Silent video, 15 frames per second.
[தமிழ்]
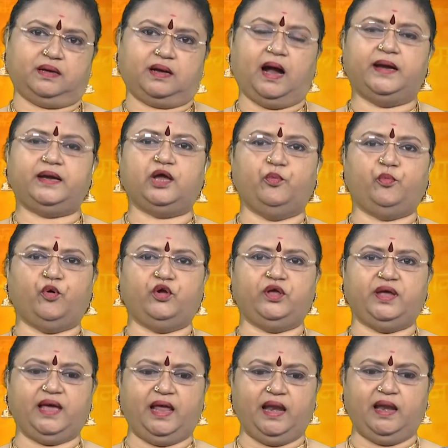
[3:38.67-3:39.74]
காட்டுக்கு போய்
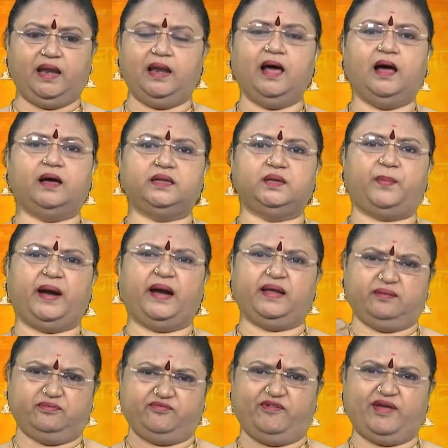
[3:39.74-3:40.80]
எல்லாம் அது பண்ணி
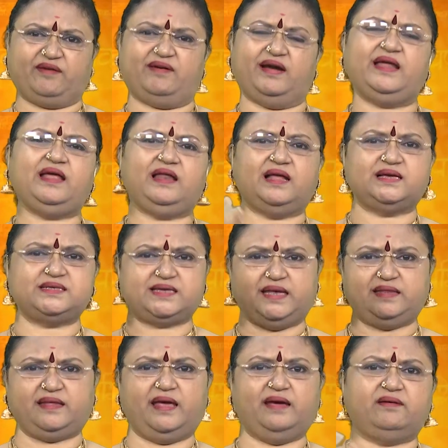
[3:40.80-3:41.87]
வேறு வழி இல்லை
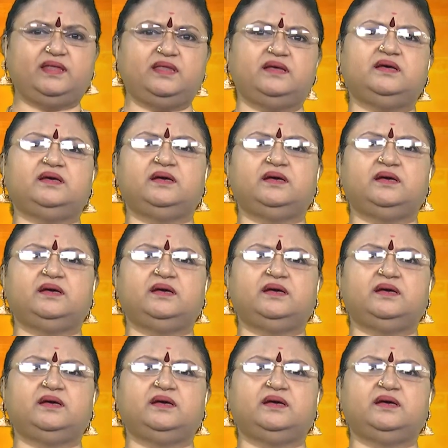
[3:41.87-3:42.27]
சீத்தையை வந்து